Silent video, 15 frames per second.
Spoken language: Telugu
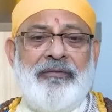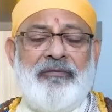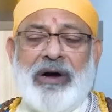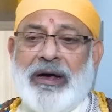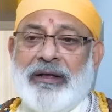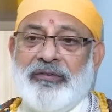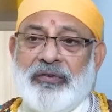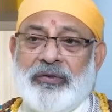
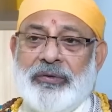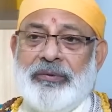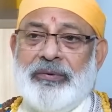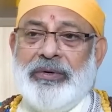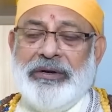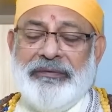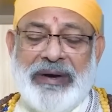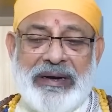వాస్తు
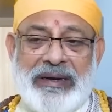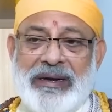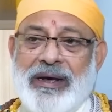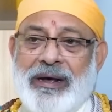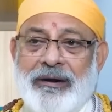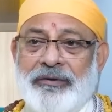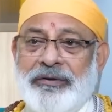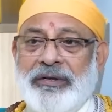ఇవన్నీ
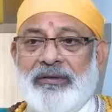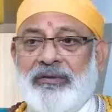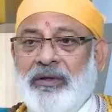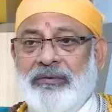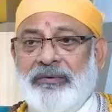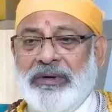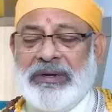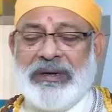ఆలోచిస్తూ
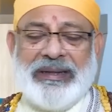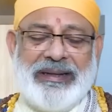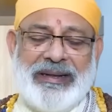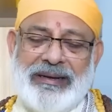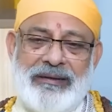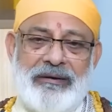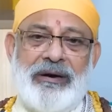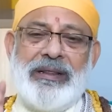ఉంటారు
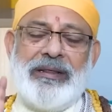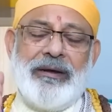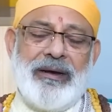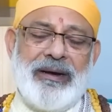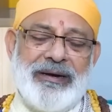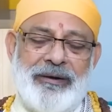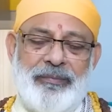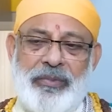దాట్ నాట్ ది కరెక్ట్